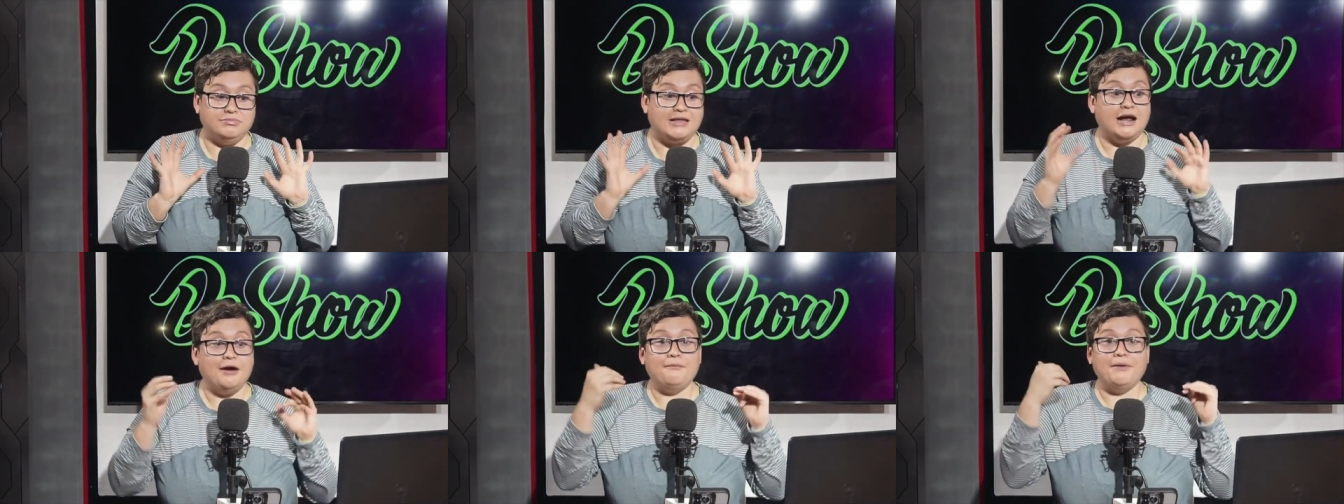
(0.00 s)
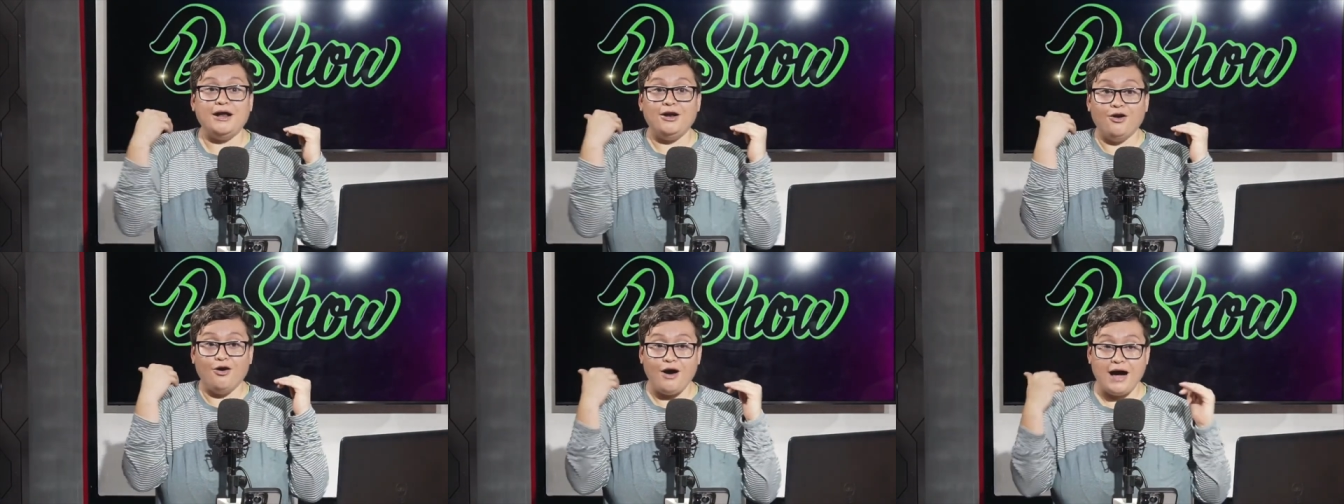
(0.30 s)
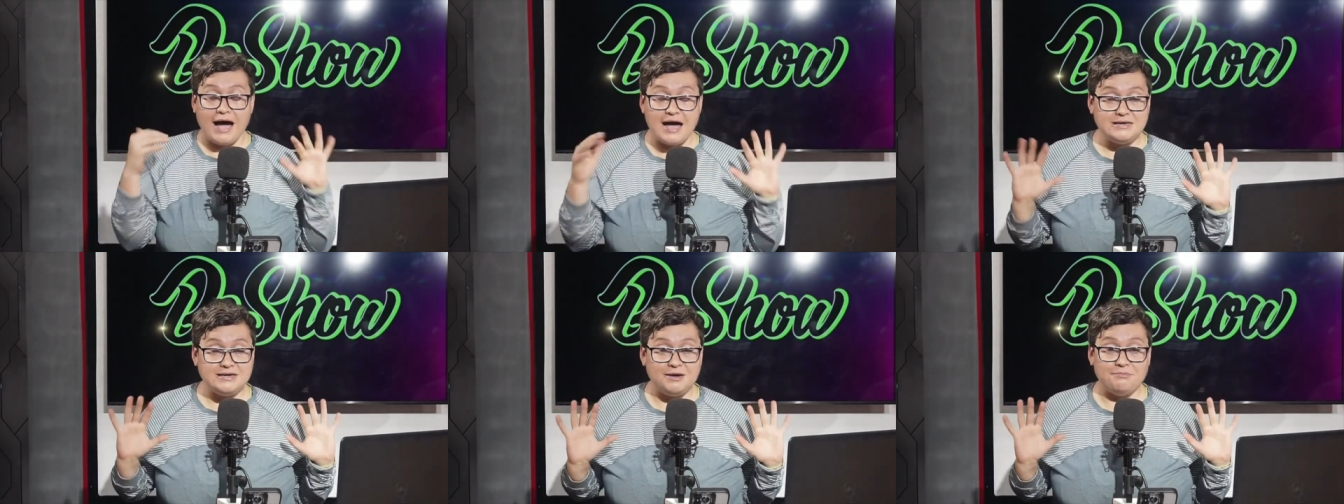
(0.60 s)
tal vez lo
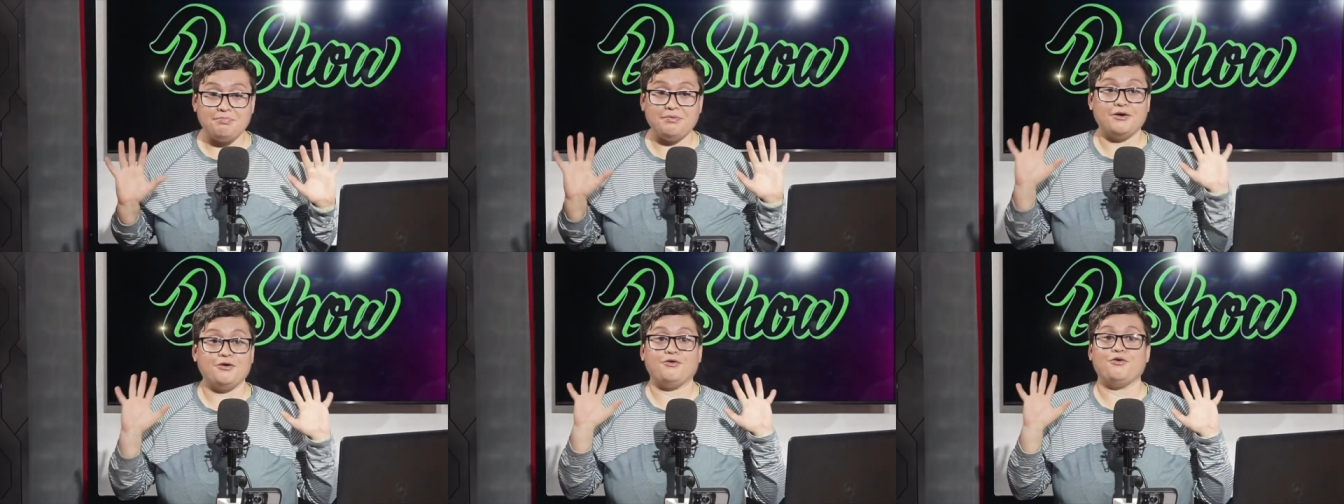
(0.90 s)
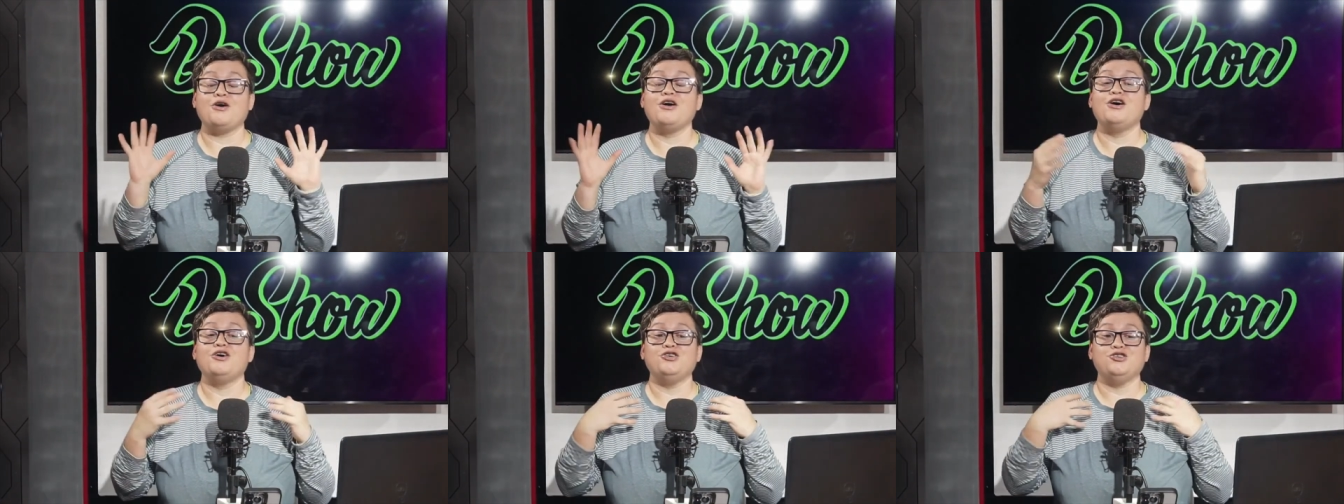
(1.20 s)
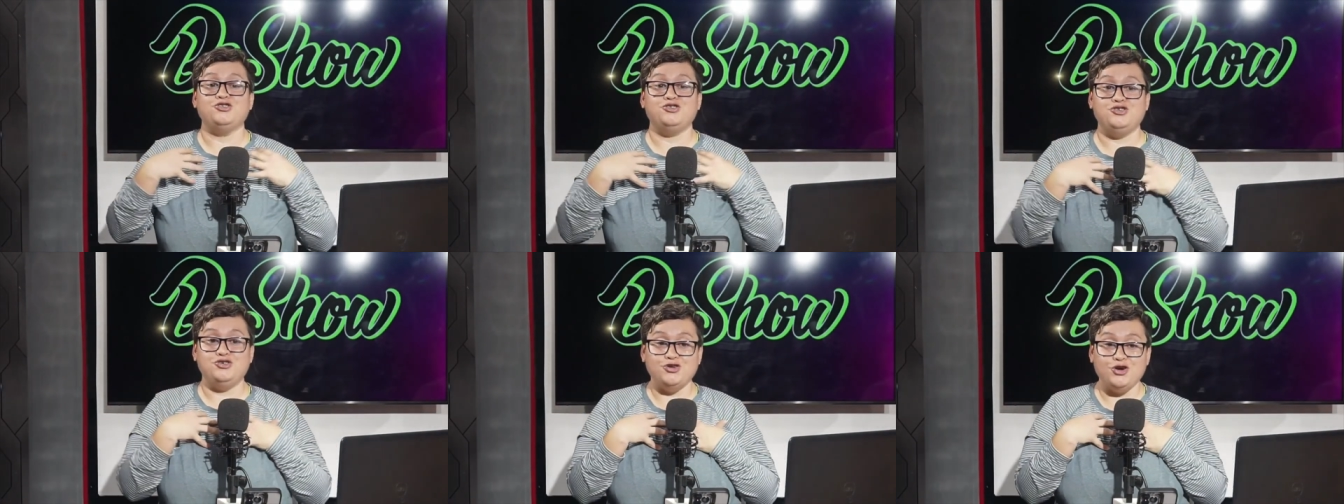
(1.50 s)
haya, pero
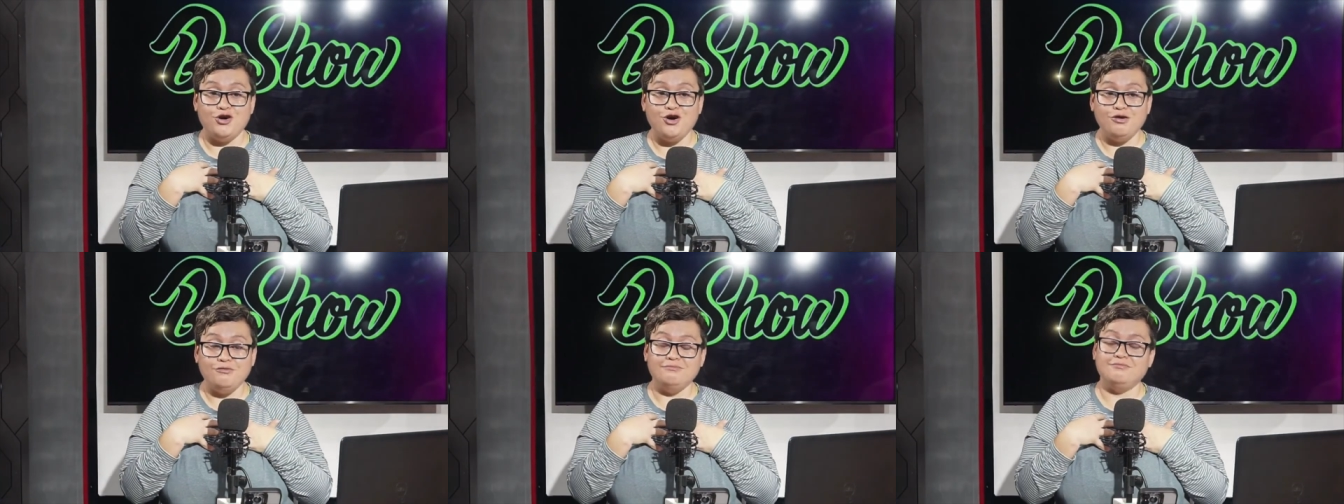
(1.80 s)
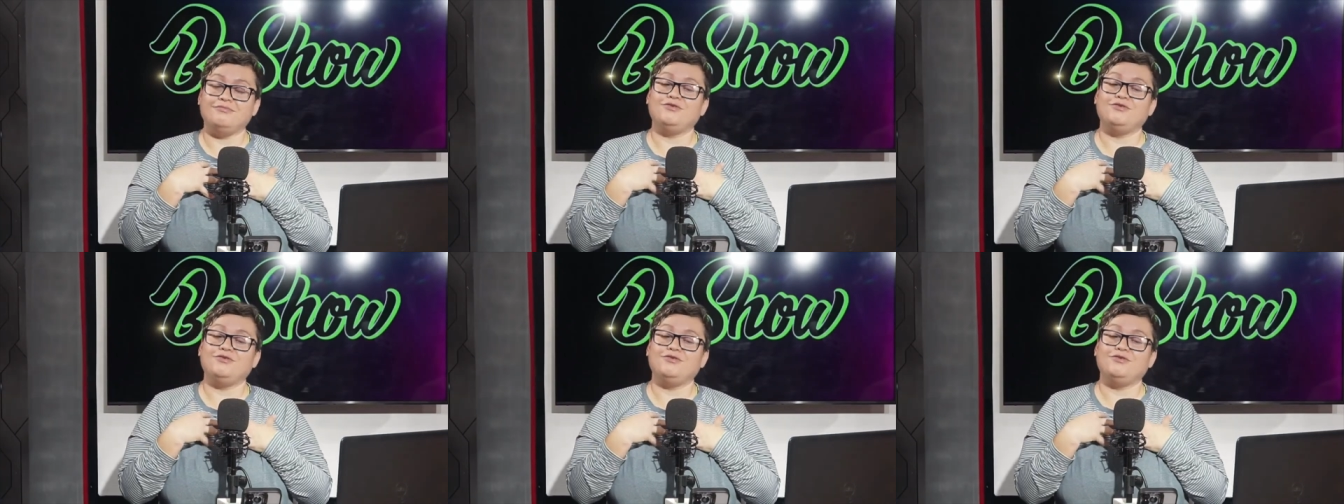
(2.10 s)
yo